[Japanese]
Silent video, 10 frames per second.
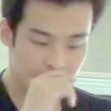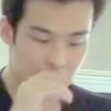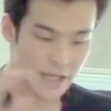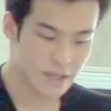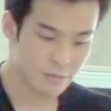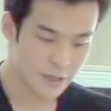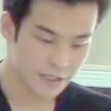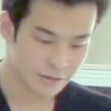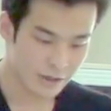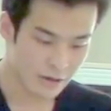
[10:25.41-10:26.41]
まあ、
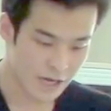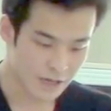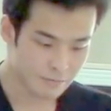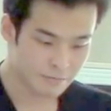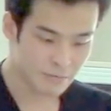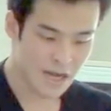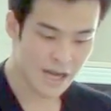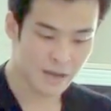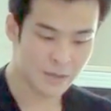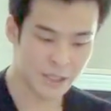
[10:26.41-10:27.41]
エスプレッソでは、
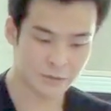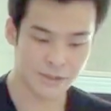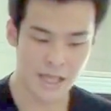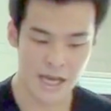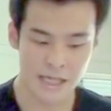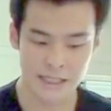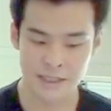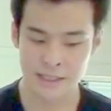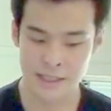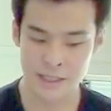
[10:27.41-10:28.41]
まあ、誤りとして
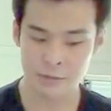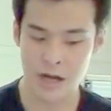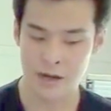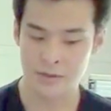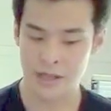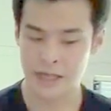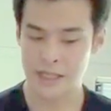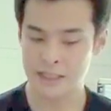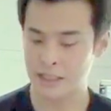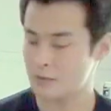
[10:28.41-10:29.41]
浅草寺とか
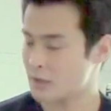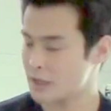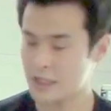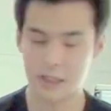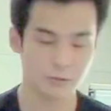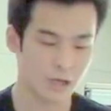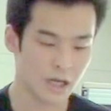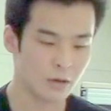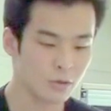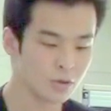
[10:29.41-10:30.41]
成田山とか寺と
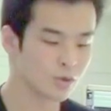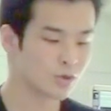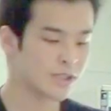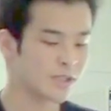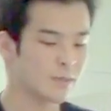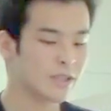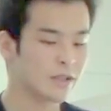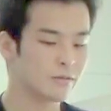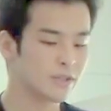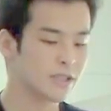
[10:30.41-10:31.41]
かを取得してしまっ
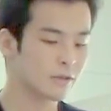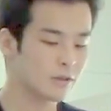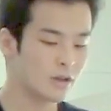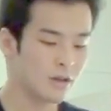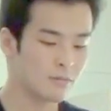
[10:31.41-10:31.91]
ているのですけど、